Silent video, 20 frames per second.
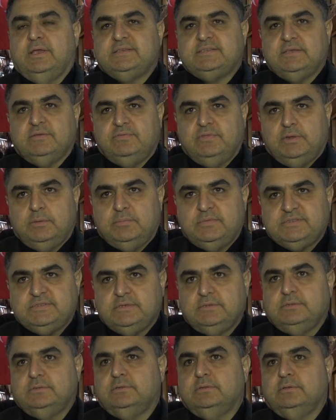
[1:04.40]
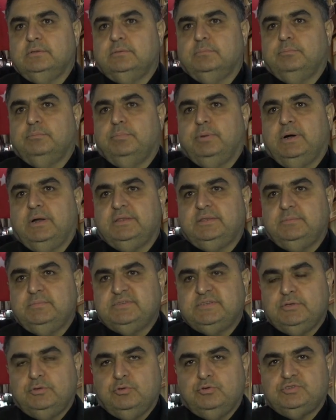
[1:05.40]
esnaflarımızın
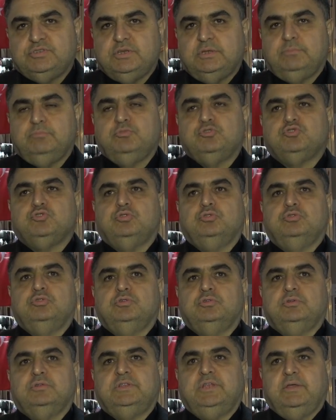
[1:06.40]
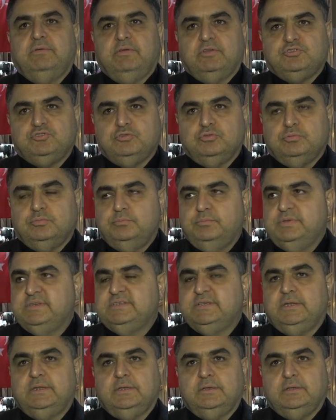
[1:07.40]
partimize göstermiş olduğu teveccüh
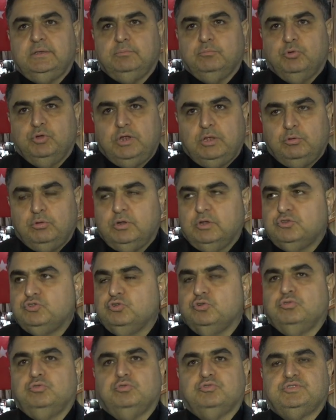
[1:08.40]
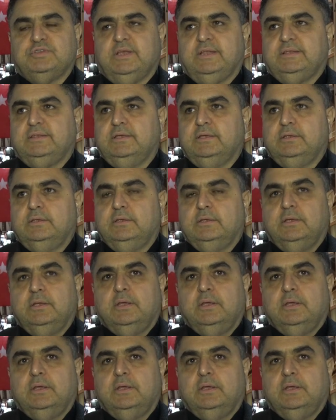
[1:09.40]
bizleri moral olarak çok yükseltti.